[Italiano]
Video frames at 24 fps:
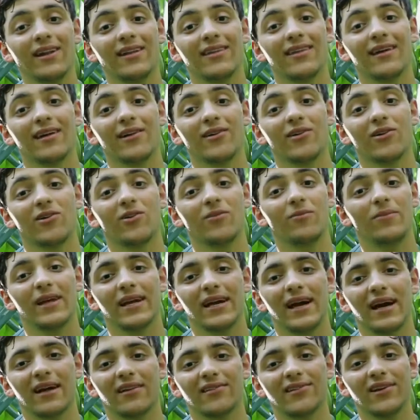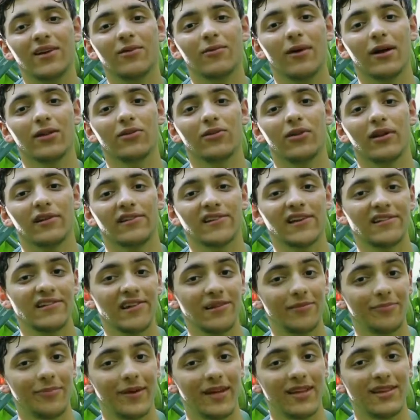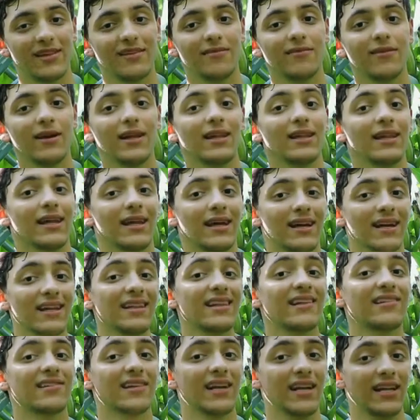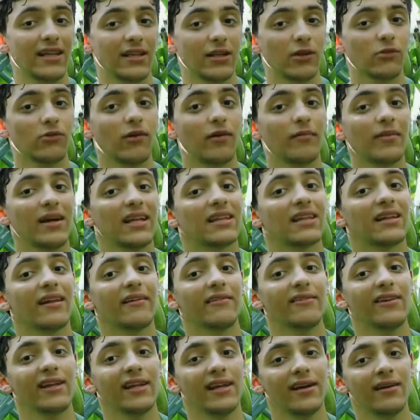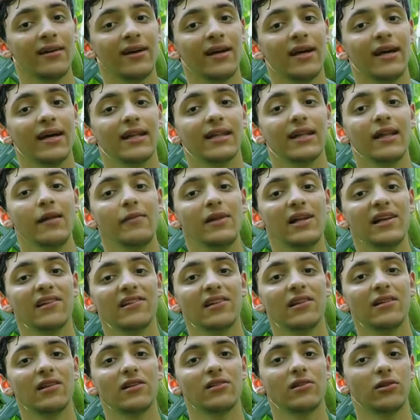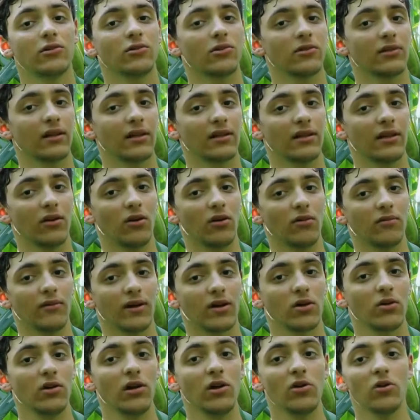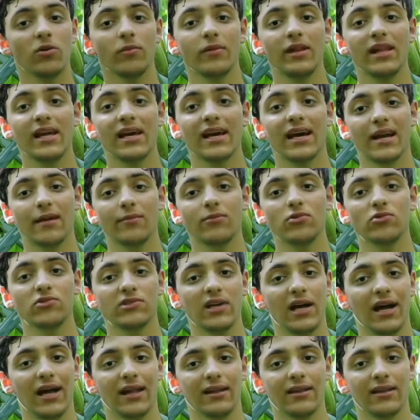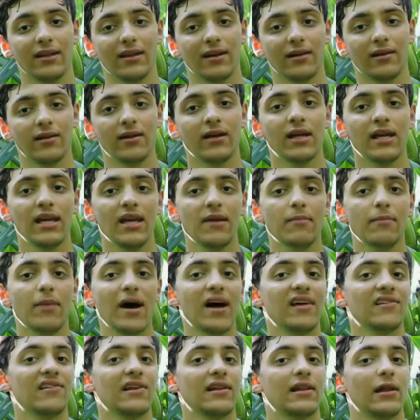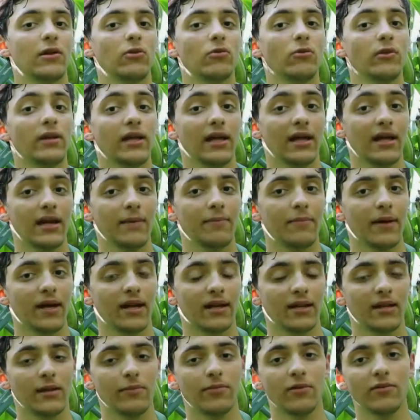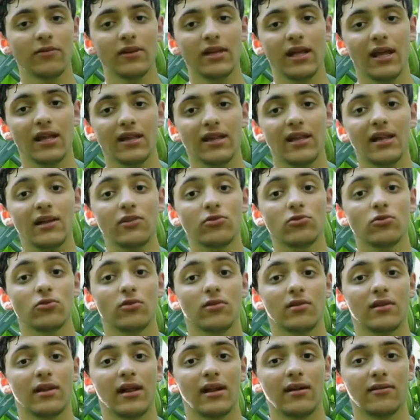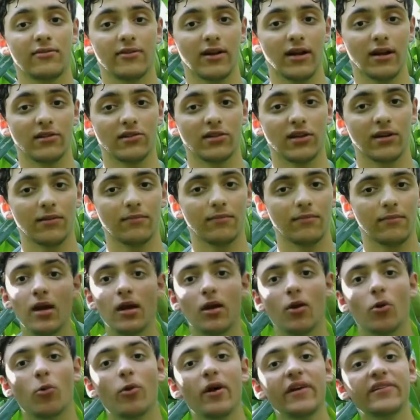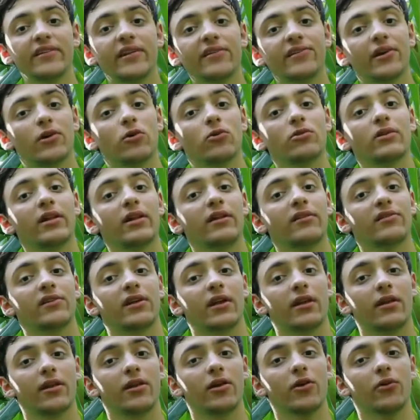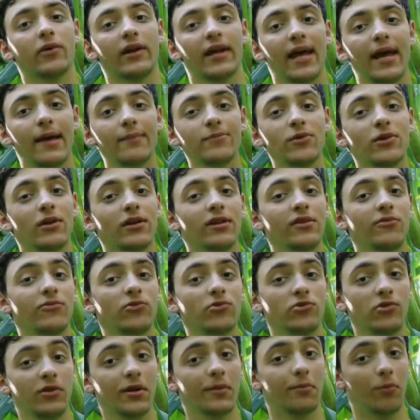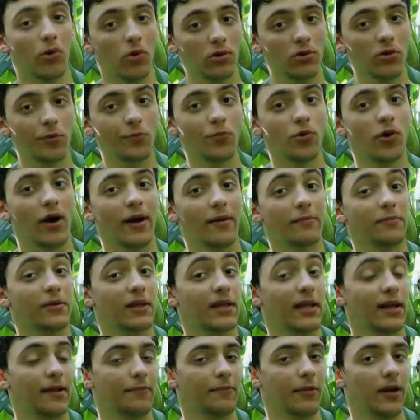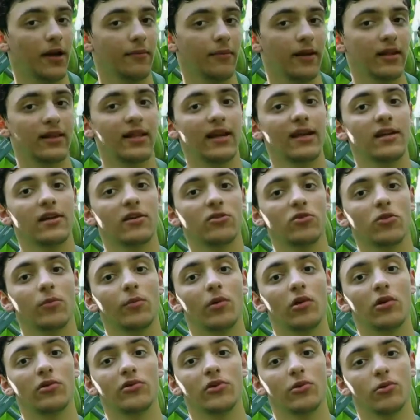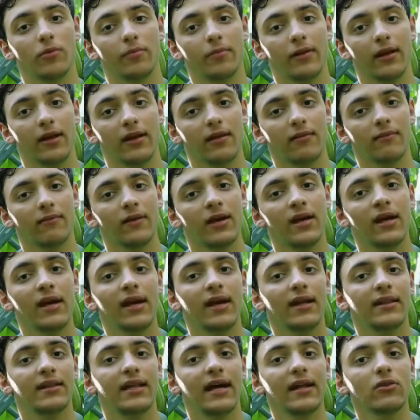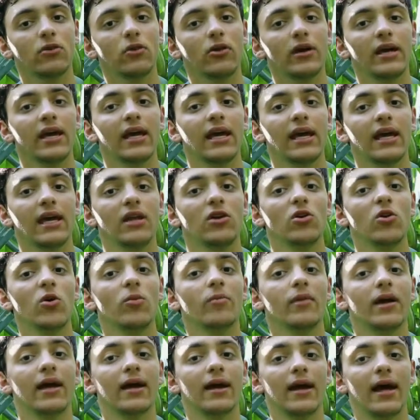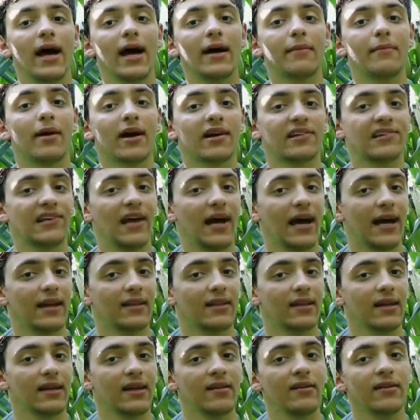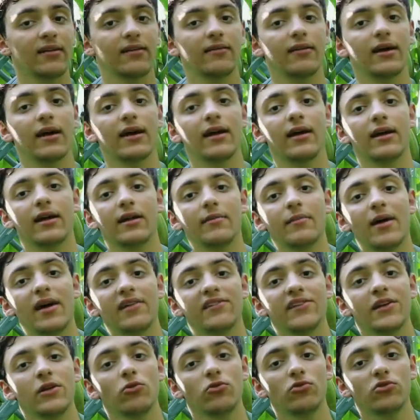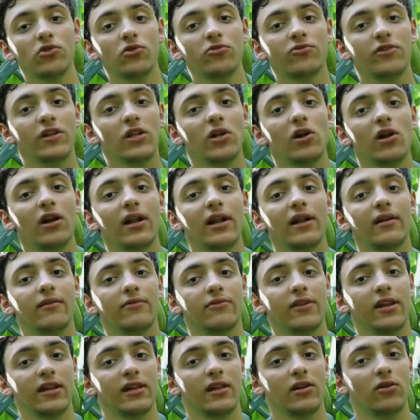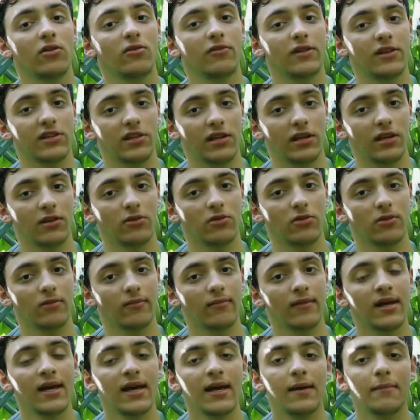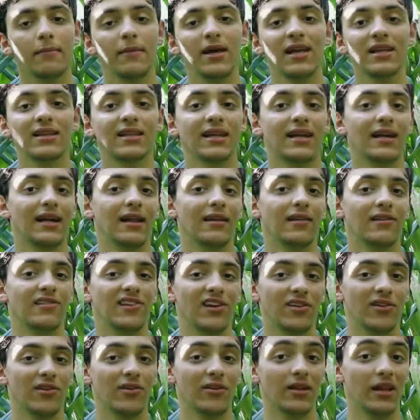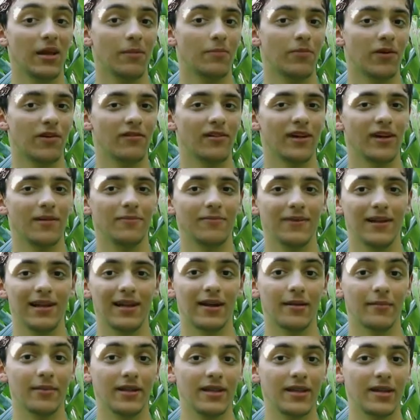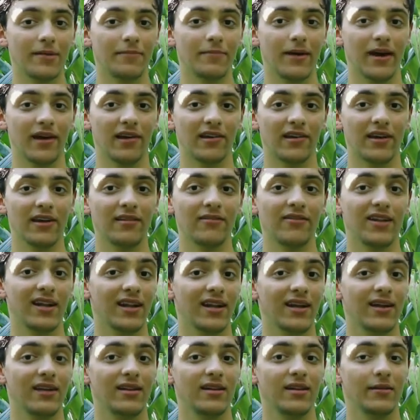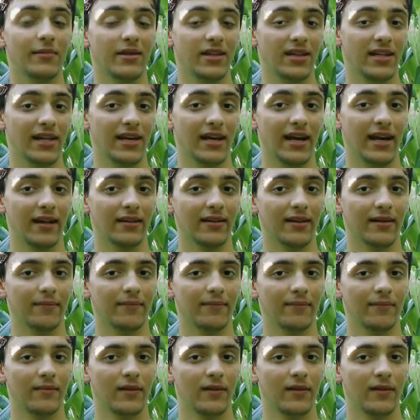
iniziarono a complicarsi quando la stessa specie venne ridescritta nuovamente da Vie nel 1789 con il nome di Carabus ater, in base ad alcuni reperti provenienti dal sud della Francia. Questa seconda descrizione ebbe una diffusione molto più ampia della prima tra gli entomologi europei tanto che il nome Abax Ater eh, rimase in uso fino alla fine del Novecento, mentre la descrizione dei poveri Pillar e Mitterpacher venne dimenticata.